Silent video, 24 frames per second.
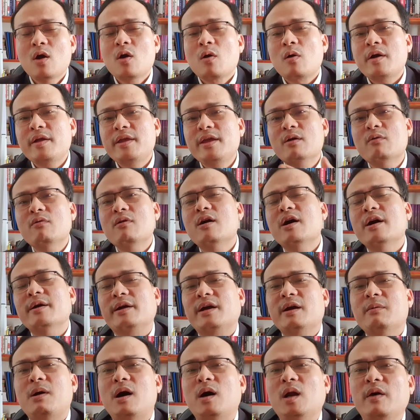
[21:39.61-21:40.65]
có nhiều người
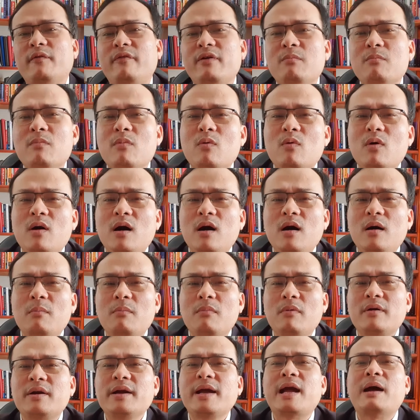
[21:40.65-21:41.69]
cứ bảo là phải mua
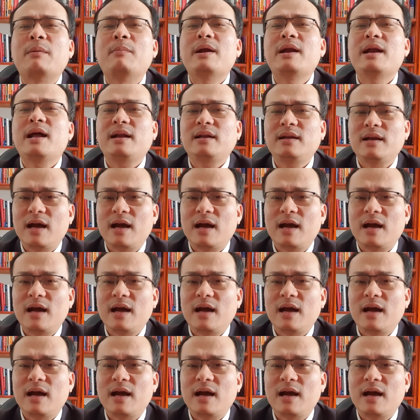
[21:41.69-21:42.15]
rẻ bán đắt